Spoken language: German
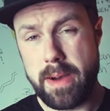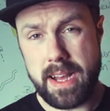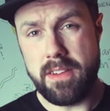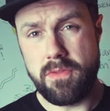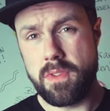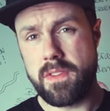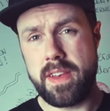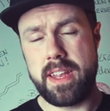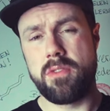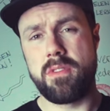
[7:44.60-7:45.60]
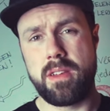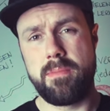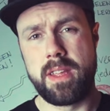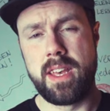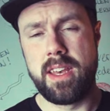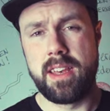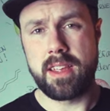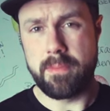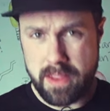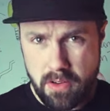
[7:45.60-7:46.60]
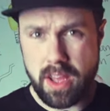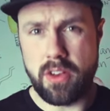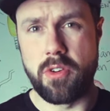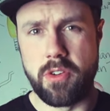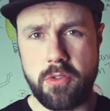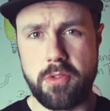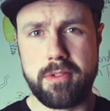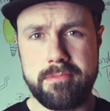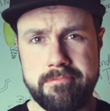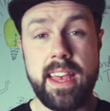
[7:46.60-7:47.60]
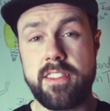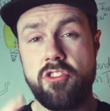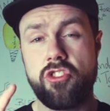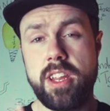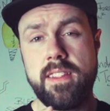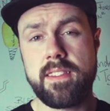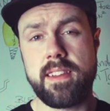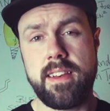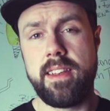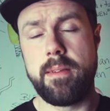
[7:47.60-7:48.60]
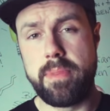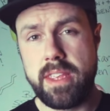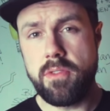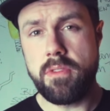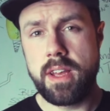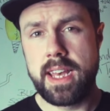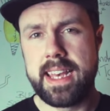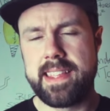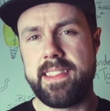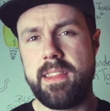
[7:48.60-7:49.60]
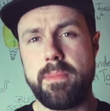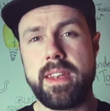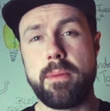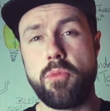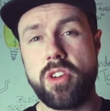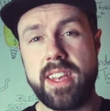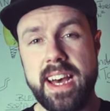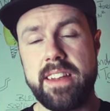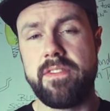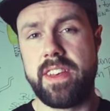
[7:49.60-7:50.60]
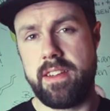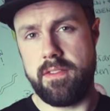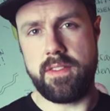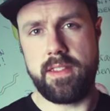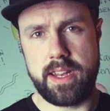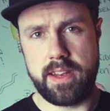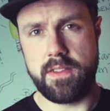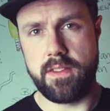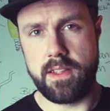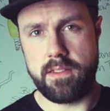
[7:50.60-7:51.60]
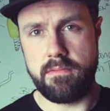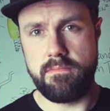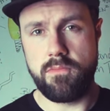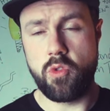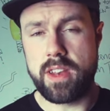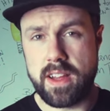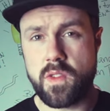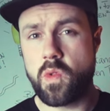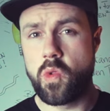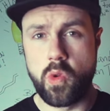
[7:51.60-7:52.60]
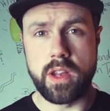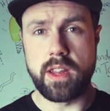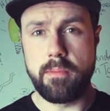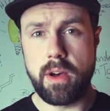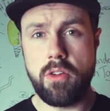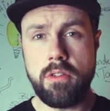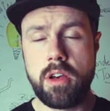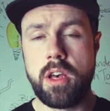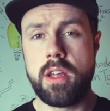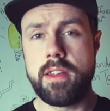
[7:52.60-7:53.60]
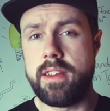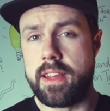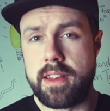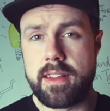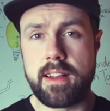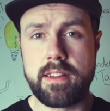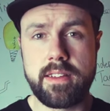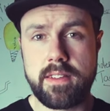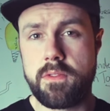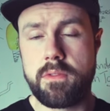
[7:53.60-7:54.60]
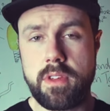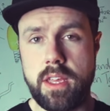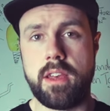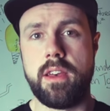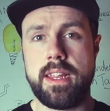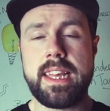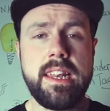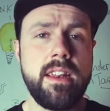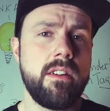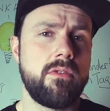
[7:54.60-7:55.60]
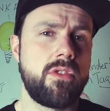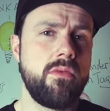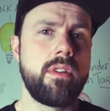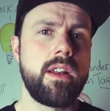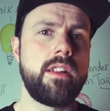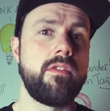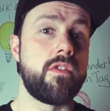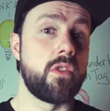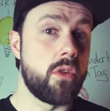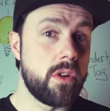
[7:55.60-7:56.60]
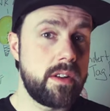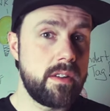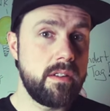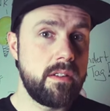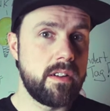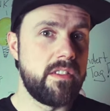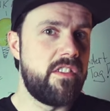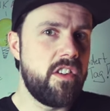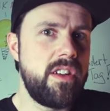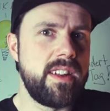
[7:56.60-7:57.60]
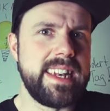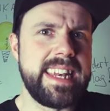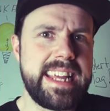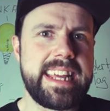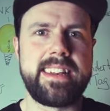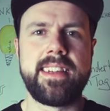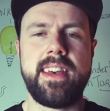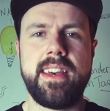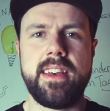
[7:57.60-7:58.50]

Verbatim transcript: Überall, wo es Veränderungen gibt, gibt es auch Erneuerungen. Es ist stets Teil der Bildung, sich mit der modernen Welt auseinanderzusetzen. Und dazu gehört eben auch die digitale Technologie. Die Kinder und Jugendlichen von heute wollen nicht